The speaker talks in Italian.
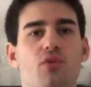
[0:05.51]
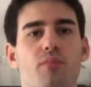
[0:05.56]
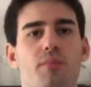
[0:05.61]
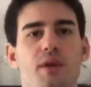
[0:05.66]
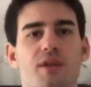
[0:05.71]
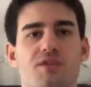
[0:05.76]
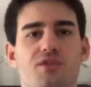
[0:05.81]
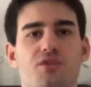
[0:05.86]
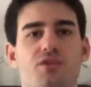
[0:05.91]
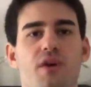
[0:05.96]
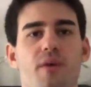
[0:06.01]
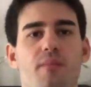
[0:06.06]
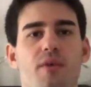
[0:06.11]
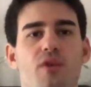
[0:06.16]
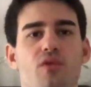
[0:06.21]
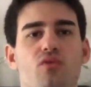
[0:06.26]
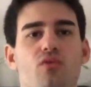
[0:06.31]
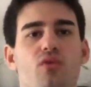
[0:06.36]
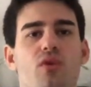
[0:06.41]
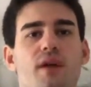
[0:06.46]
un prezzo di
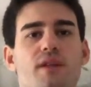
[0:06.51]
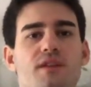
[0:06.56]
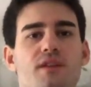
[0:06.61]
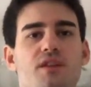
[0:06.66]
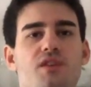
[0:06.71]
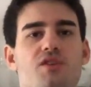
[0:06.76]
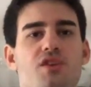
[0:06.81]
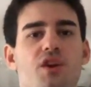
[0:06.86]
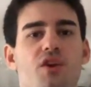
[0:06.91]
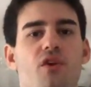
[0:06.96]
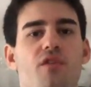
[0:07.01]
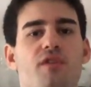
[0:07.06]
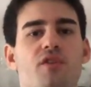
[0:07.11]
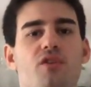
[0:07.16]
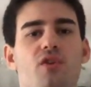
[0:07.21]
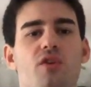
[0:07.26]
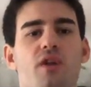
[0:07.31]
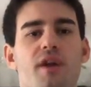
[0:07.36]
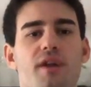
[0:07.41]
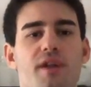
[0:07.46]
apertura di 19
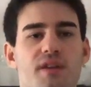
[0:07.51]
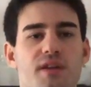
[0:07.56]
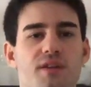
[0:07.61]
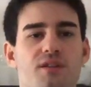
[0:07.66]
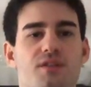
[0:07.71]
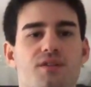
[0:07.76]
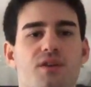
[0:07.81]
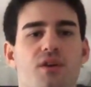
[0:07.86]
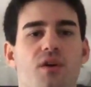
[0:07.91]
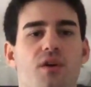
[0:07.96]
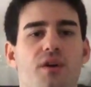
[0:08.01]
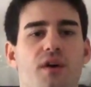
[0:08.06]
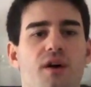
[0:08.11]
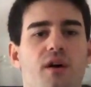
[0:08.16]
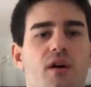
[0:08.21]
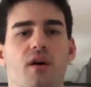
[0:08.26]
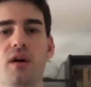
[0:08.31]
dollari ad azione.